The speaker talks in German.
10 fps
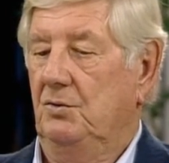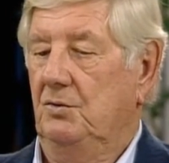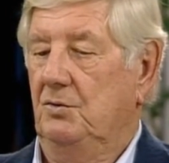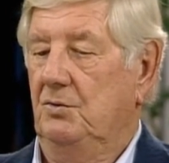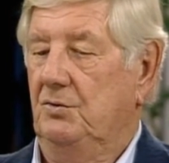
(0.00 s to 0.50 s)

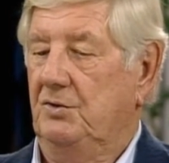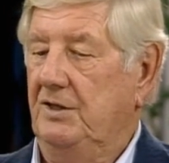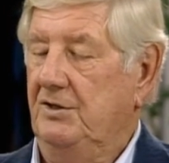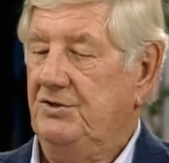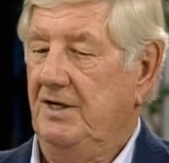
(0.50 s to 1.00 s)
Und
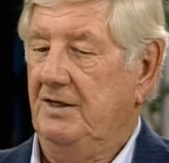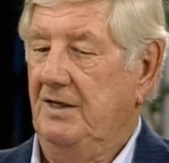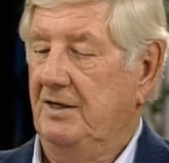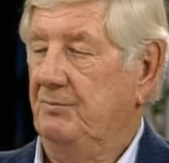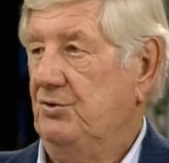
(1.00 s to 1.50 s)
jede Chakra
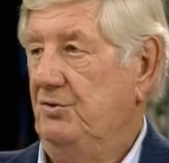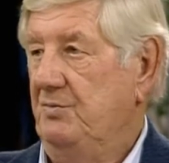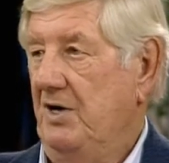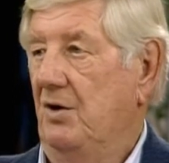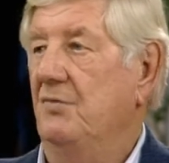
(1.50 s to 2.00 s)
hat
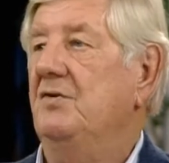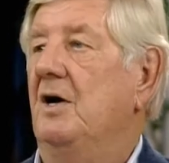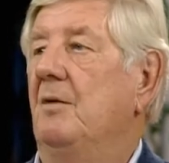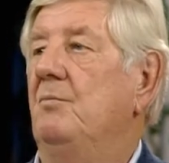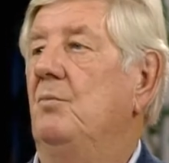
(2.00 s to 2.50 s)
bestimmte
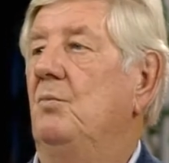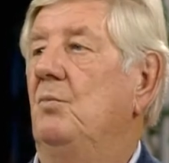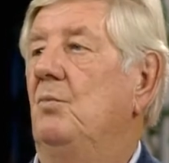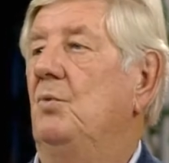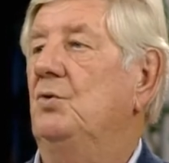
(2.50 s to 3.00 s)
Aufgaben.
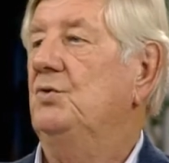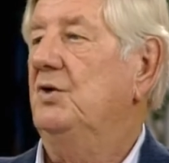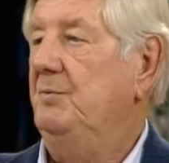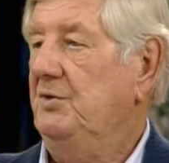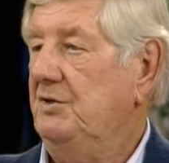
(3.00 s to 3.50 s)
Und so
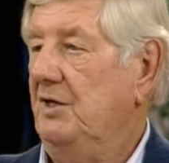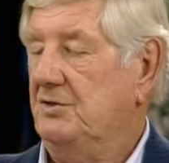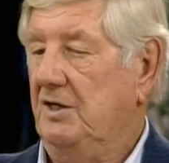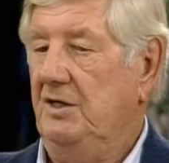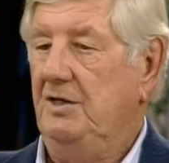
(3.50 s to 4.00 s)
gibt es
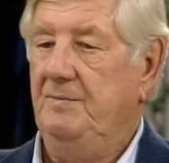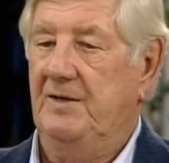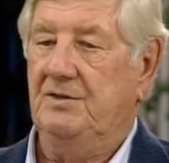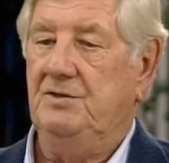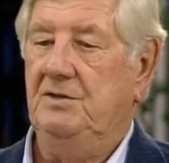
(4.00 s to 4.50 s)
tatsächlich
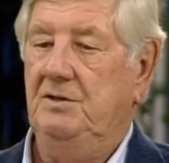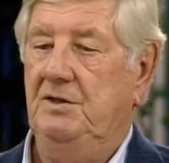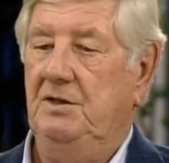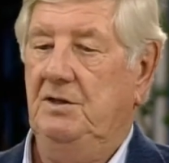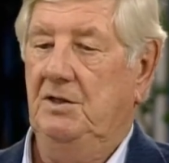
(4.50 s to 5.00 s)
Menschen,
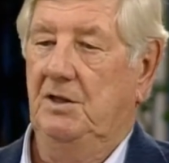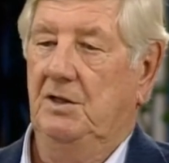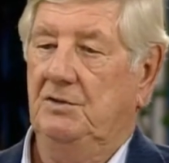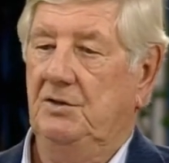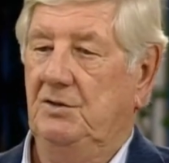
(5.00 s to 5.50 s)
die
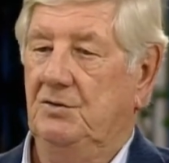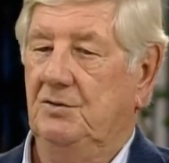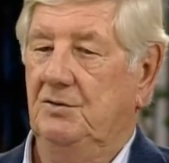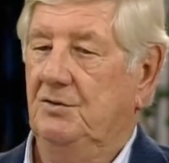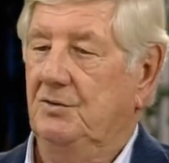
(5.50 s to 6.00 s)
sich zu,
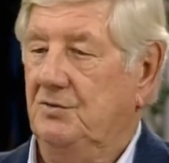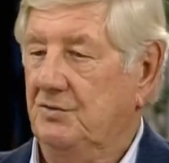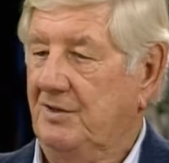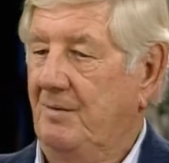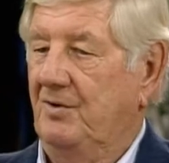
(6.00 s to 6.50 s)
äh,
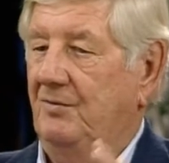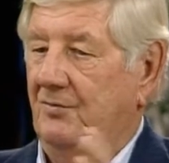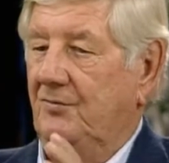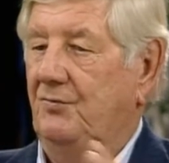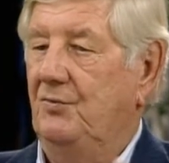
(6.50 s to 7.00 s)

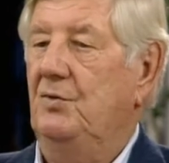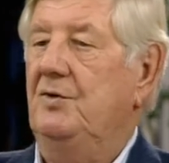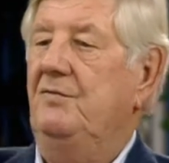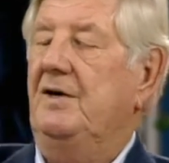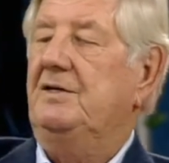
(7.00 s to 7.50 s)

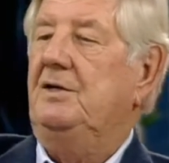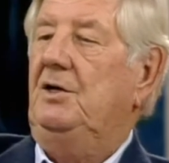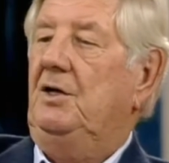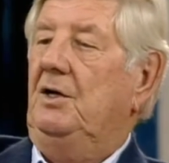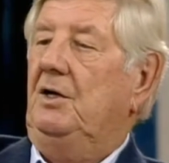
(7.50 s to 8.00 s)
zusammenfühlen, weil sie
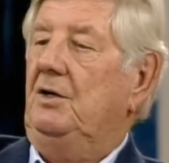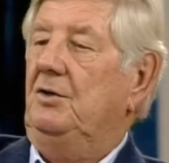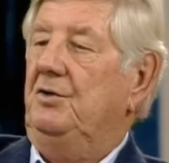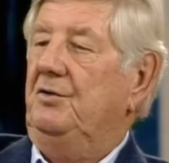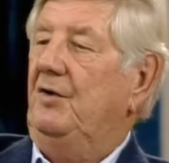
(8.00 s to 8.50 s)

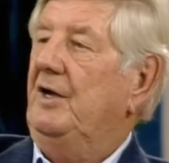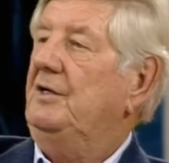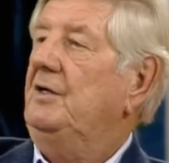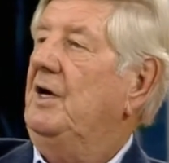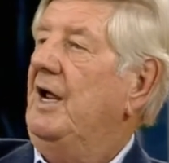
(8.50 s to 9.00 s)
äh, vielleicht
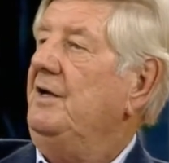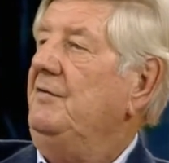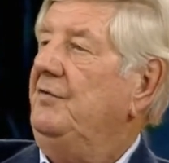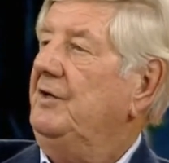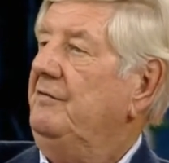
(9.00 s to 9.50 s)
die gleichen
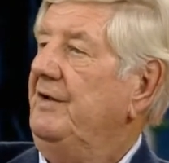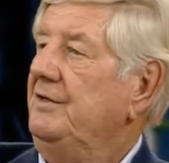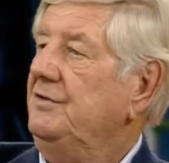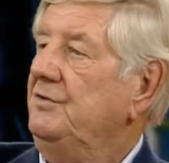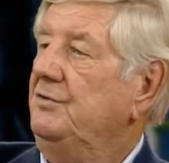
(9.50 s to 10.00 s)

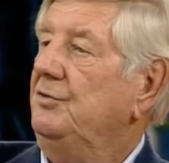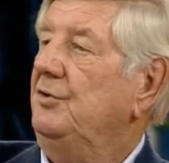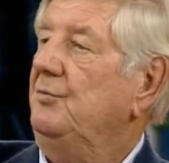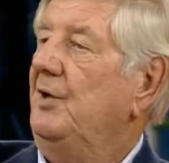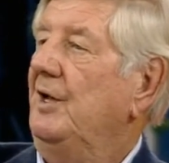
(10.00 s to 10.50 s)
Frequenzen
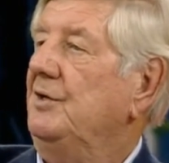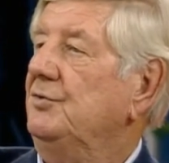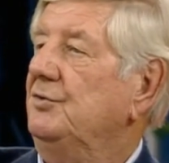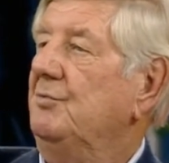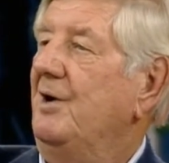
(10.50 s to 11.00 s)
im Herz-
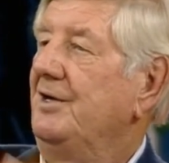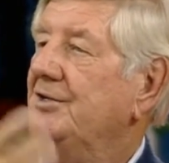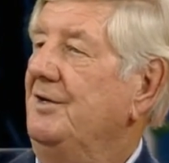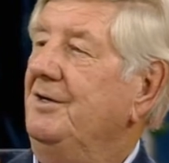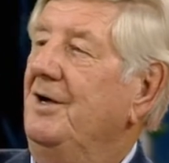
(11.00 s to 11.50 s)
und im
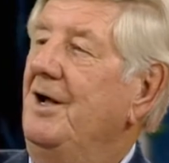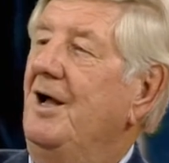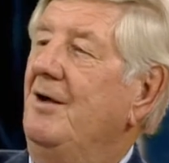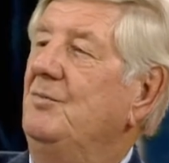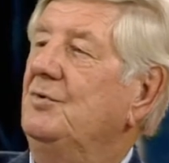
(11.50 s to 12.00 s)
Halschakra
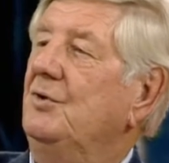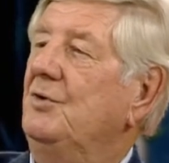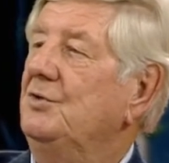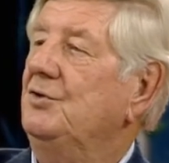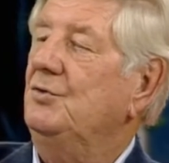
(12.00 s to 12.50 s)
haben und dann
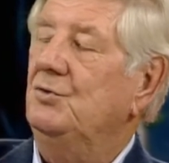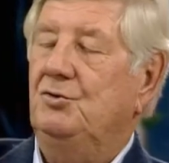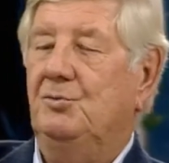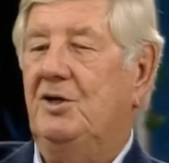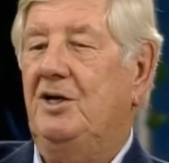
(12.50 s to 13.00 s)
können sie sich gut
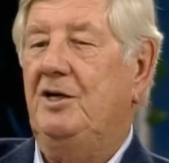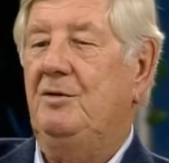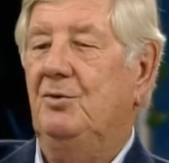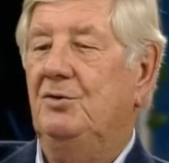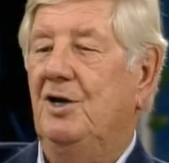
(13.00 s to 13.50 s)
über die
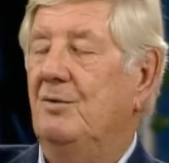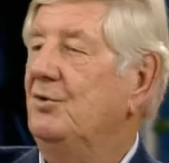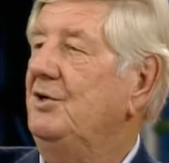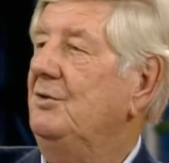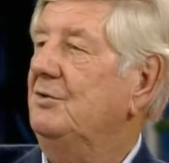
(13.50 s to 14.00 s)
Liebe und die
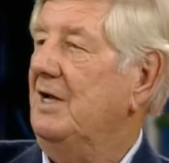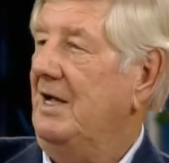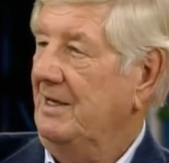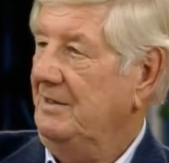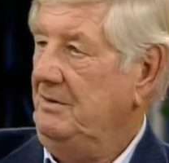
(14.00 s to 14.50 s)
Harmonie
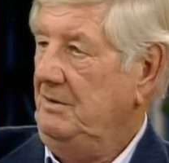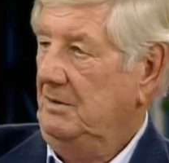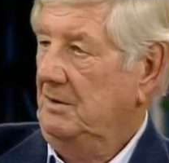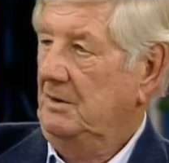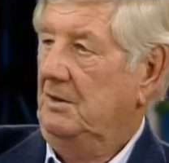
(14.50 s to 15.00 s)
unterhalten.
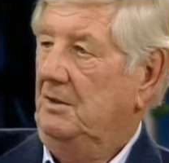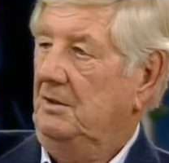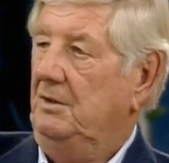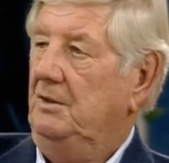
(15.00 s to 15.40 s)
Ne?